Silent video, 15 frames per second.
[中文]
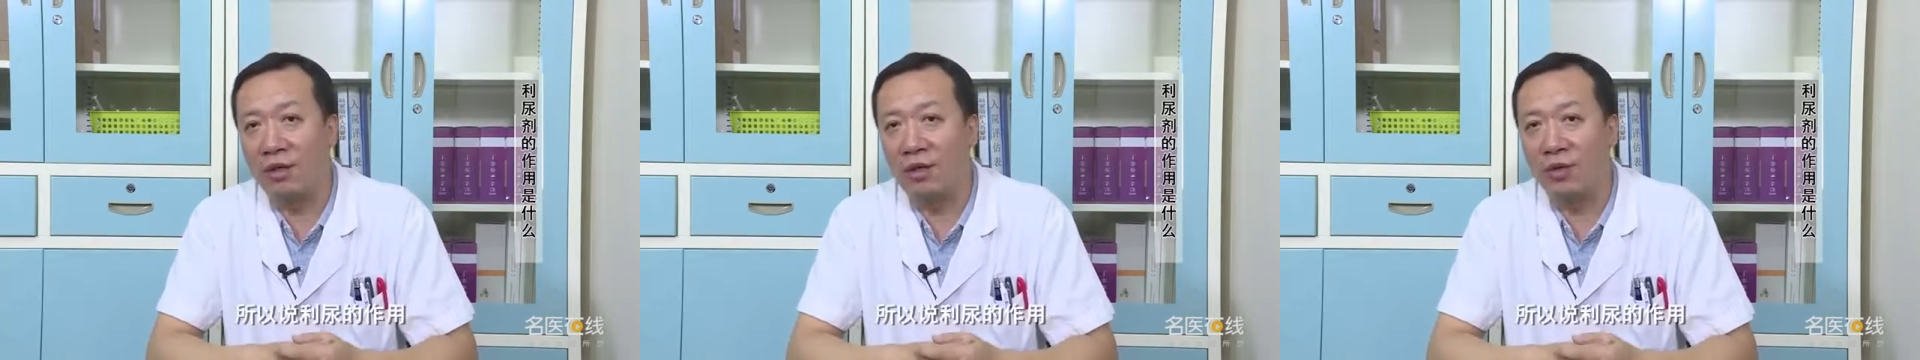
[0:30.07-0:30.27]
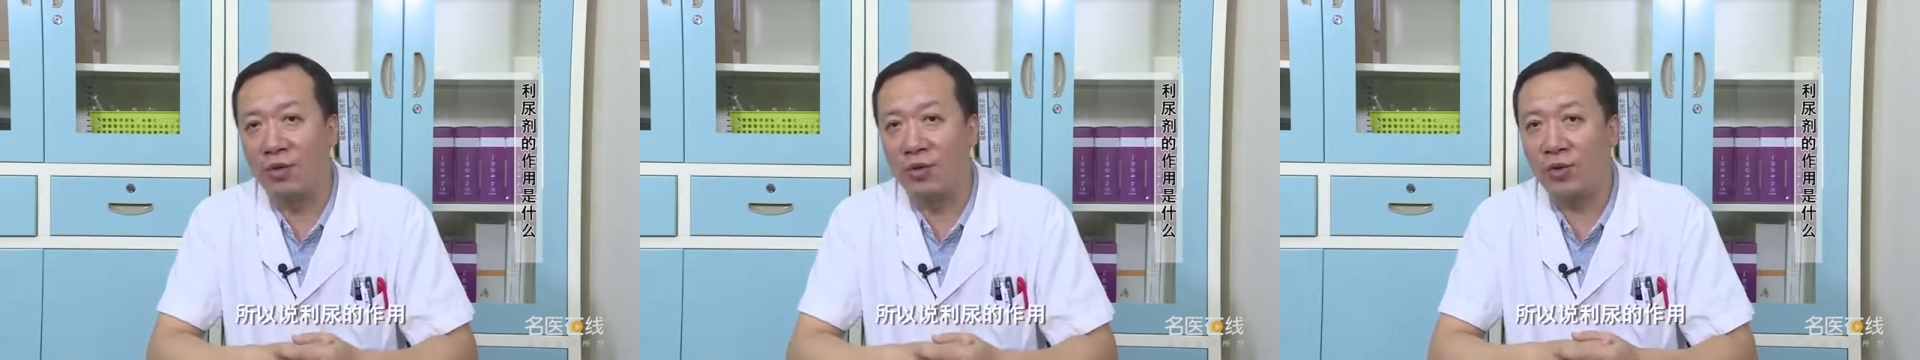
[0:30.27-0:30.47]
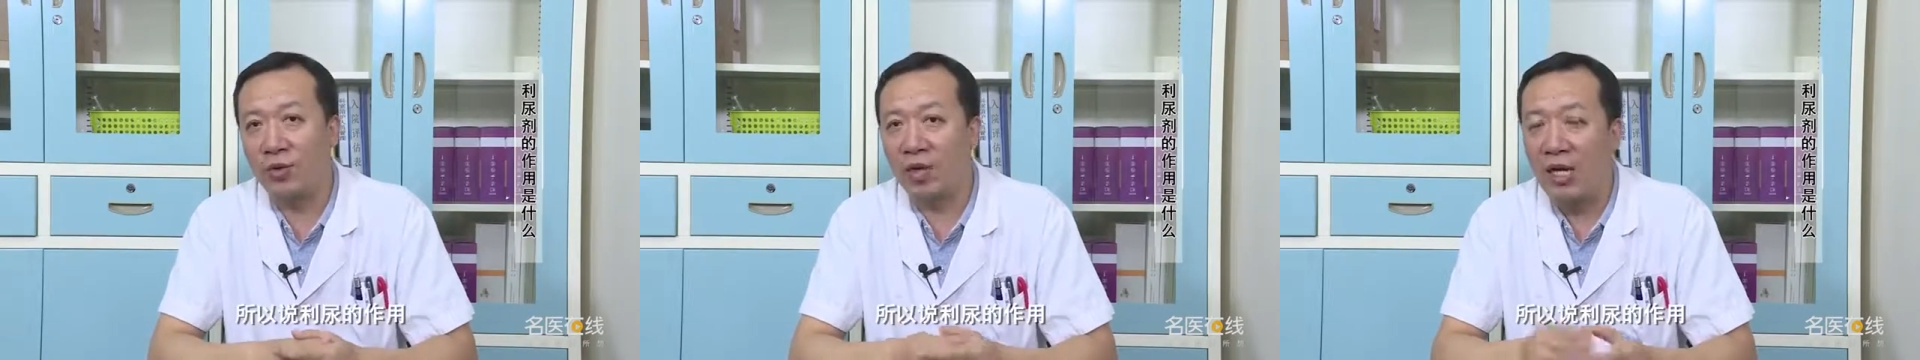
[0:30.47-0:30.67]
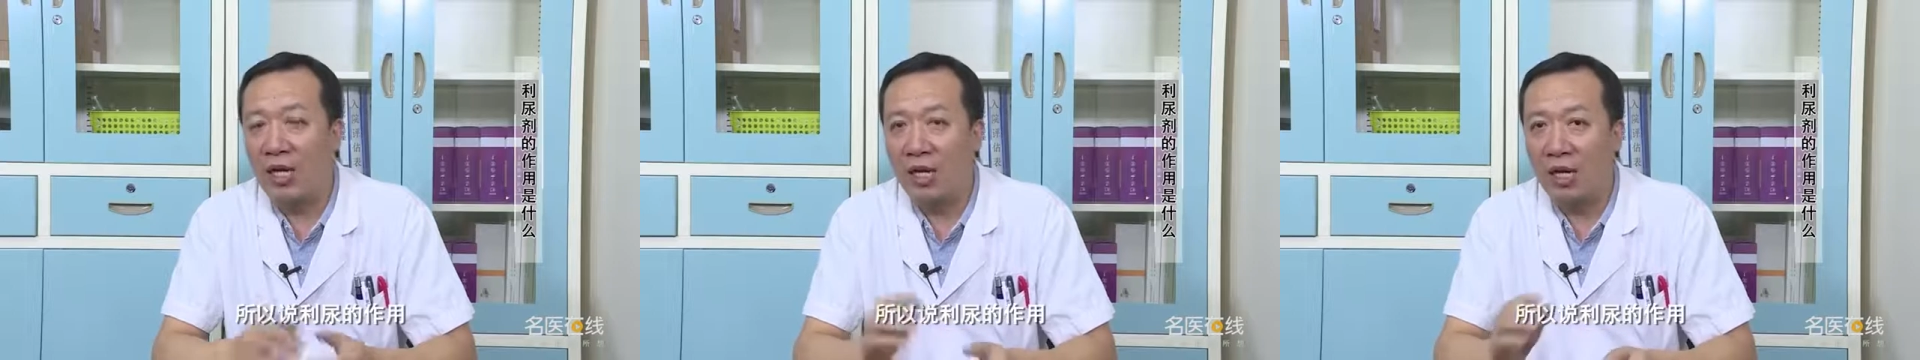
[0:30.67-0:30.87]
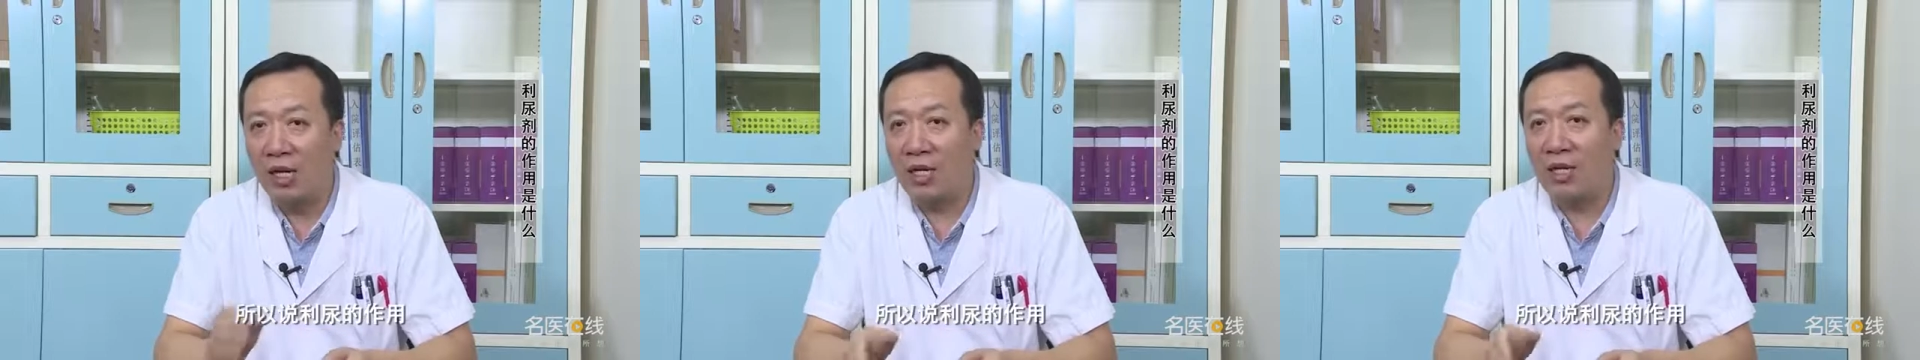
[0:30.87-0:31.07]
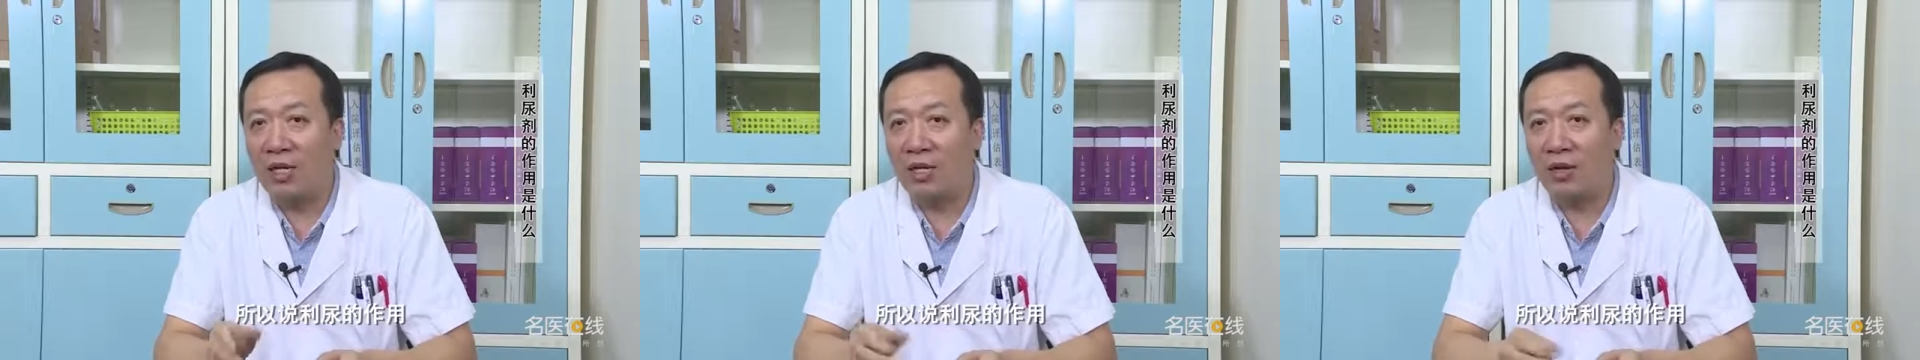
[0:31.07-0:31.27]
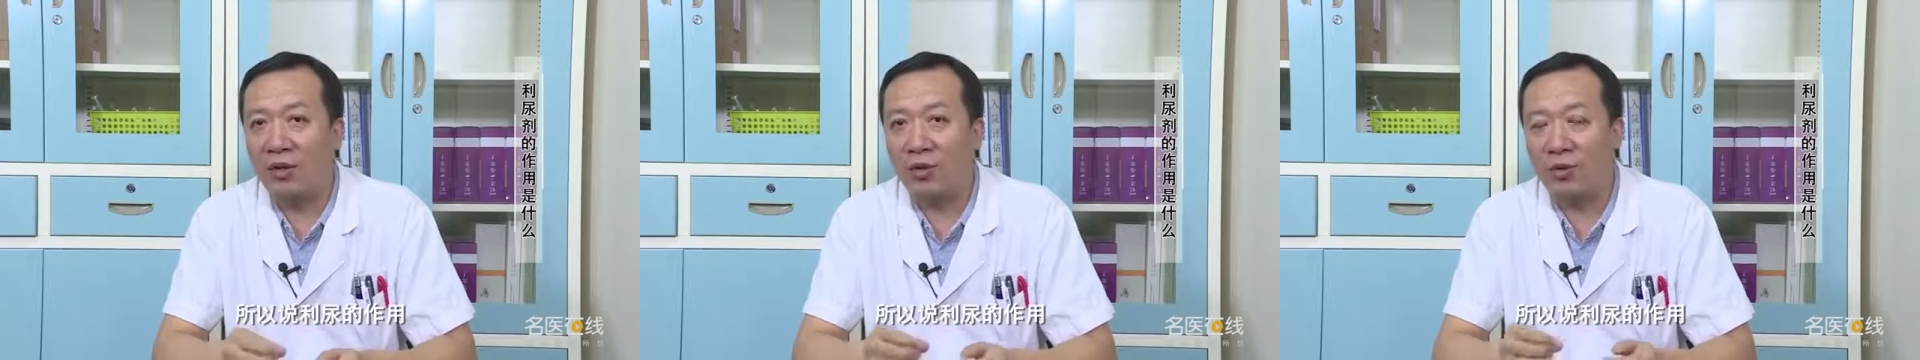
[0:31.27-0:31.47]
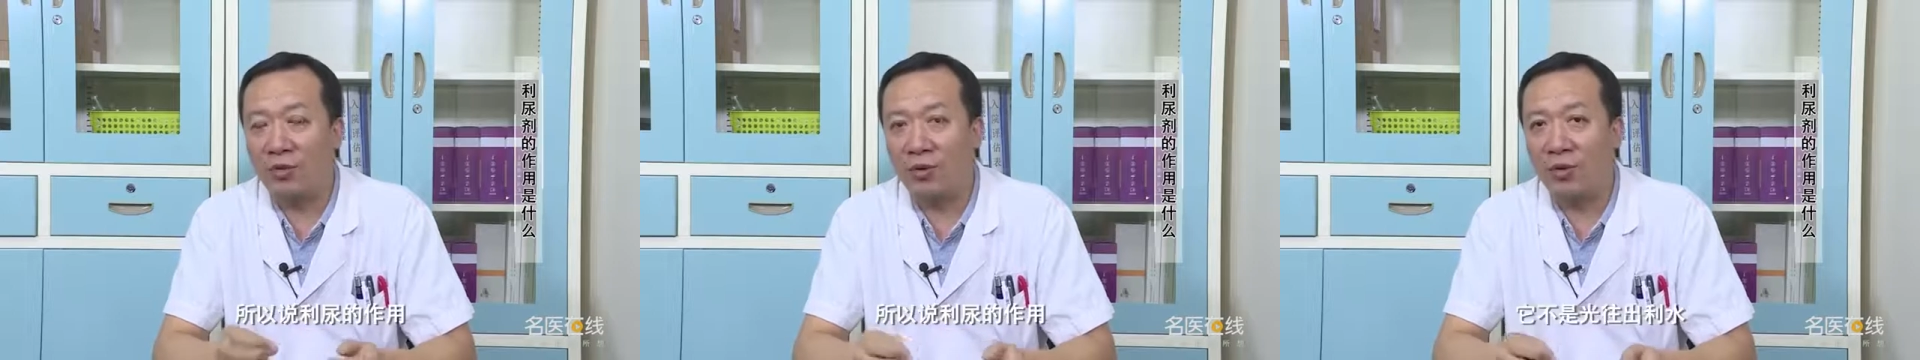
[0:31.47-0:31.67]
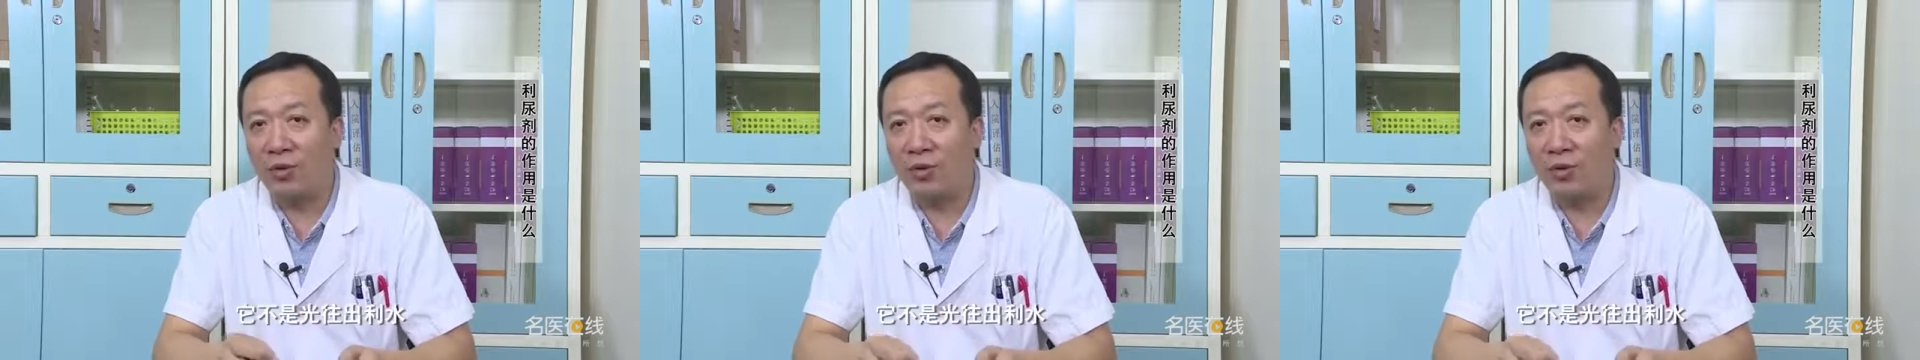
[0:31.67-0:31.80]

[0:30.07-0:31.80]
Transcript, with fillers: 所以说利尿的作用，